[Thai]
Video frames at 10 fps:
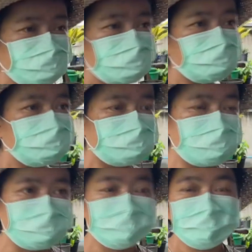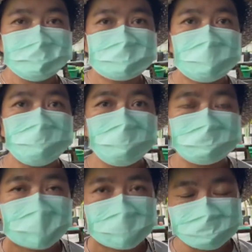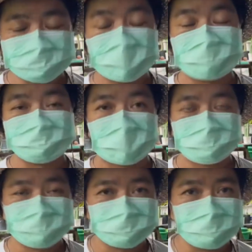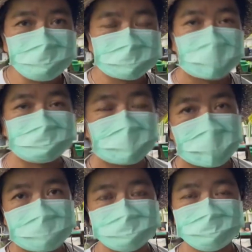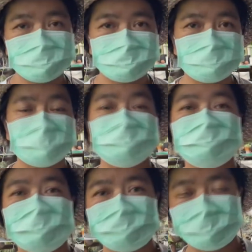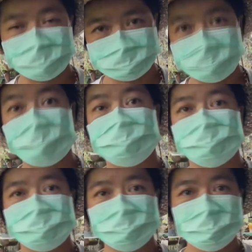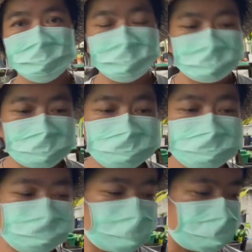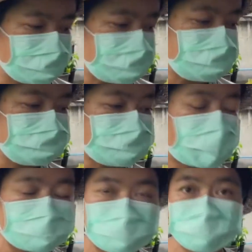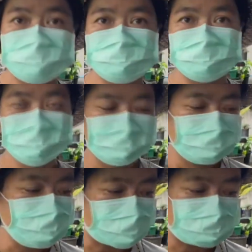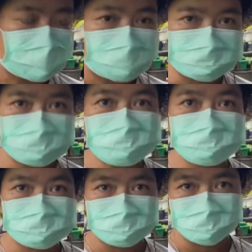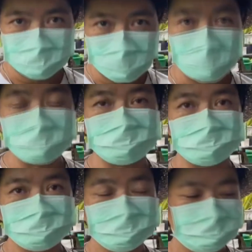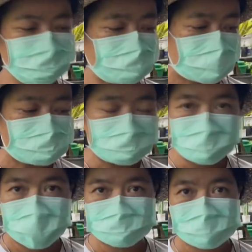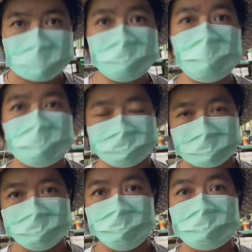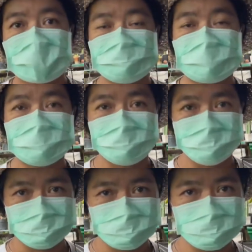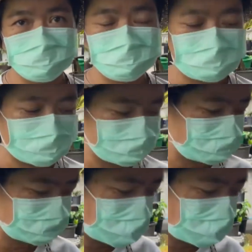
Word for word: ตโดยที่เข้าห้องน้ำหรืออาบน้ำเนี่ยต้องตักน้ำแล้วก็ทิ้งในโถส้วมก็คือตอนนี้คืออยากให้หน่วยงานที่เกี่ยวข้องมาระบายน้ำออกจากหมู่บ้านเราเพราะเราแช่